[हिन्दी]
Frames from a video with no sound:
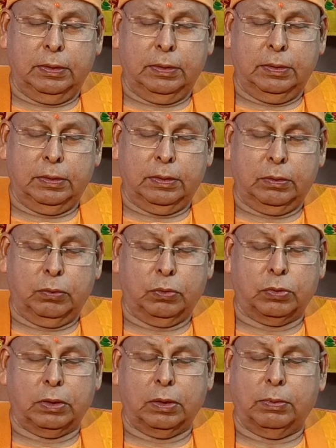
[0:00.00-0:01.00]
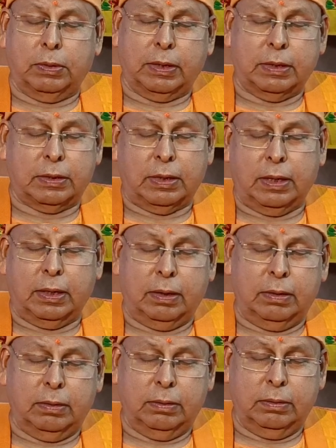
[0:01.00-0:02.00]
तो तुच्छता बोध कैसे आएगा
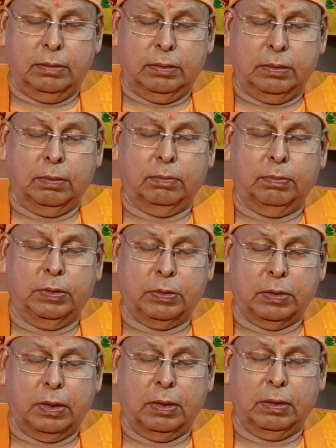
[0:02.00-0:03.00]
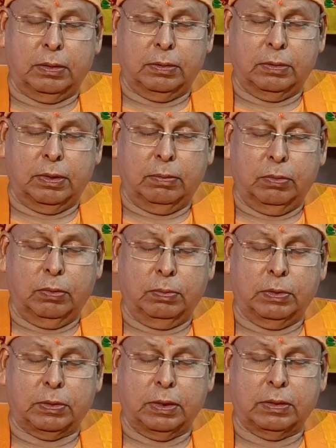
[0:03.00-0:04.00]
जब विषय हम लोग
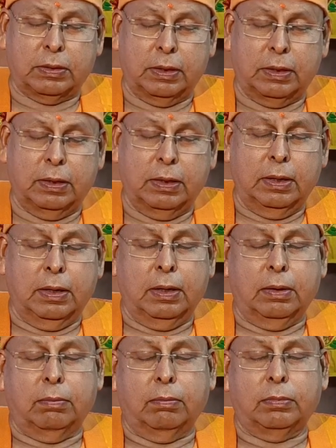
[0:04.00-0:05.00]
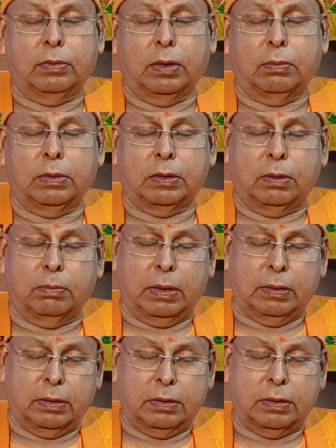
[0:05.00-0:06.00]
विषय से जन्म
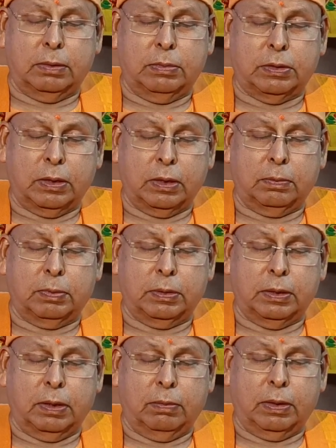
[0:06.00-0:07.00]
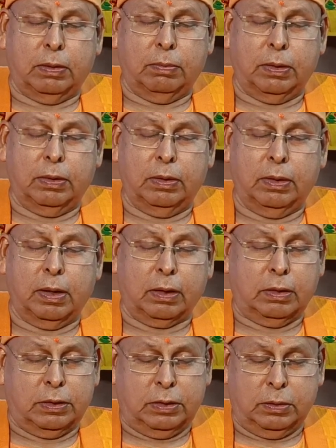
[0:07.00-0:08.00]
जन्मांतर से विषय के प्रति हमारा मन
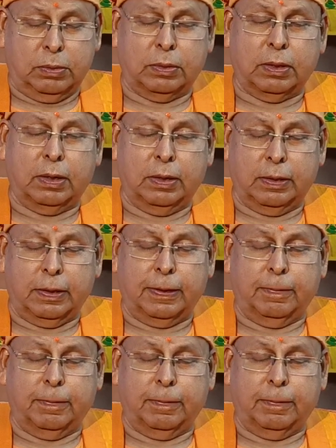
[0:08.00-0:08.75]
आकर्षित होता रहता है